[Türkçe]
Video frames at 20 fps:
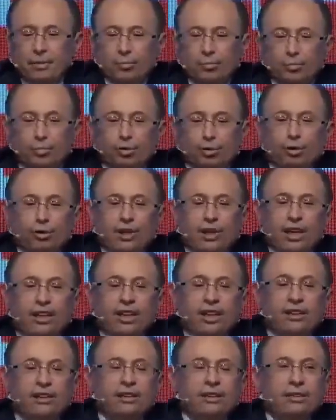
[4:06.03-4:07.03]
Bu
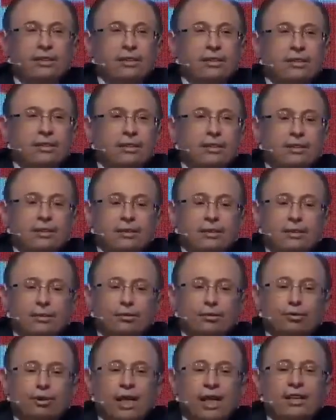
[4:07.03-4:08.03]
ülkenin
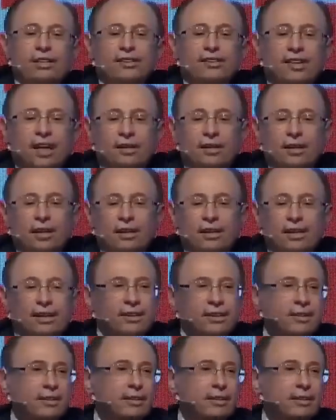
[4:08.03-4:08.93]
güzel insanları